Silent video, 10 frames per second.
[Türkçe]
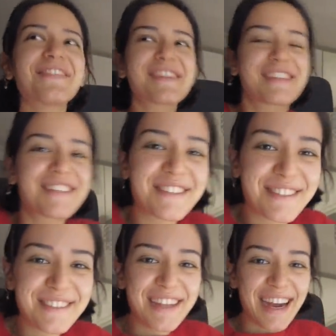Bıktık
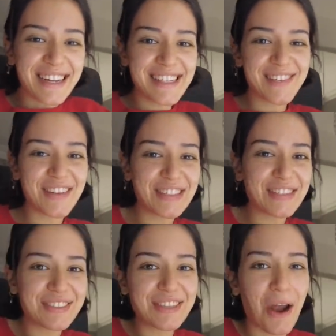üstünde aynı
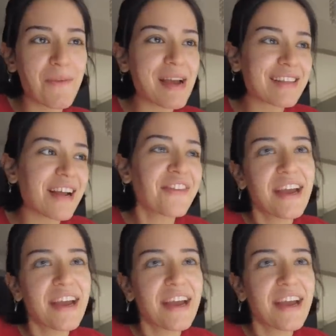sweatshirt'ü görmekten